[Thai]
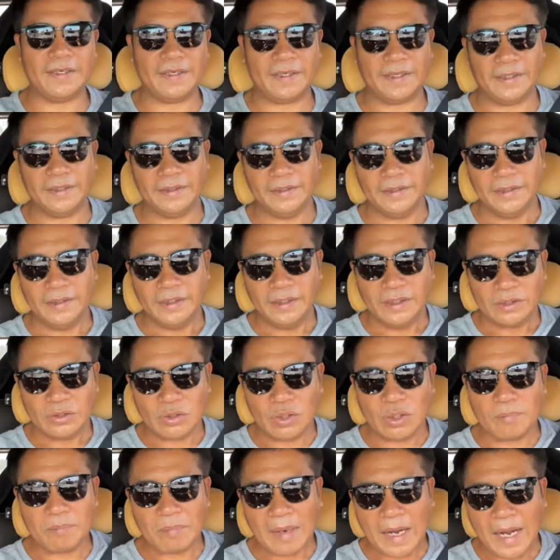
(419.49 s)
เนี่ย
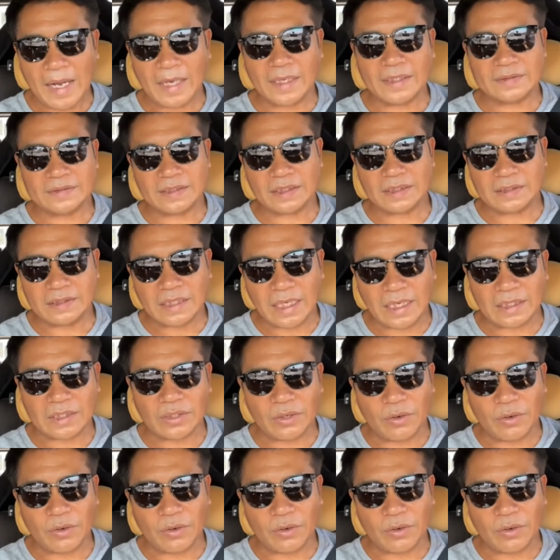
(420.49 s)
ต้องพักสักอย่าง